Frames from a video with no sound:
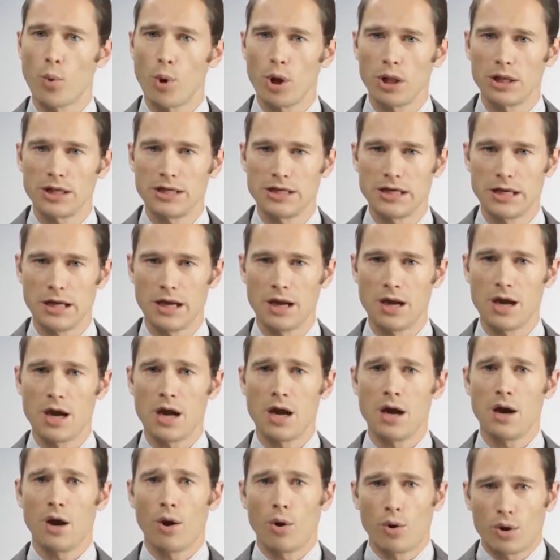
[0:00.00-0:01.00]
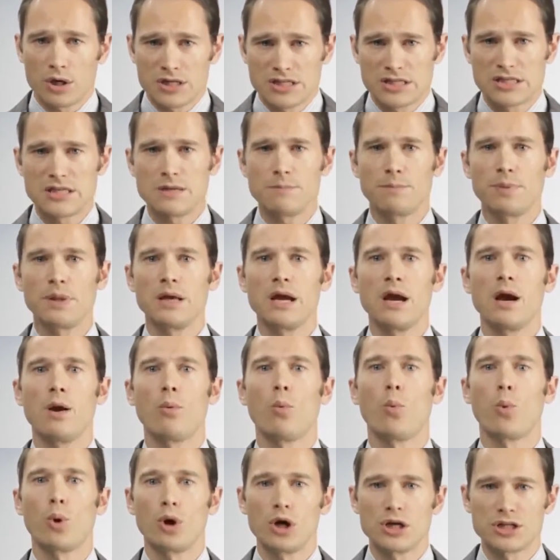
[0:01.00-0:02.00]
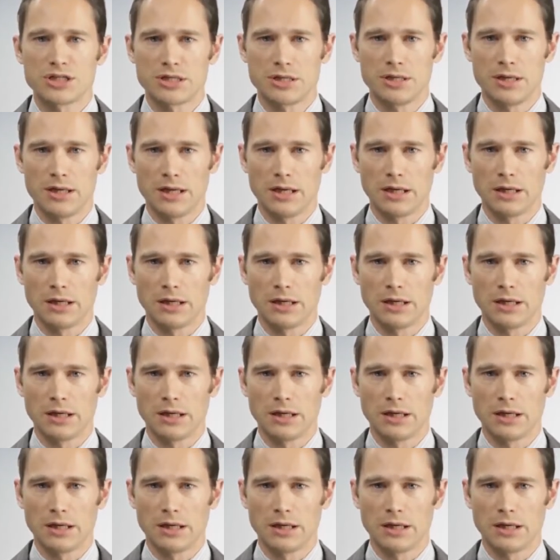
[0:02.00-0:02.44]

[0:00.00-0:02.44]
hoặc đơn giản là trở nên xấu hơn.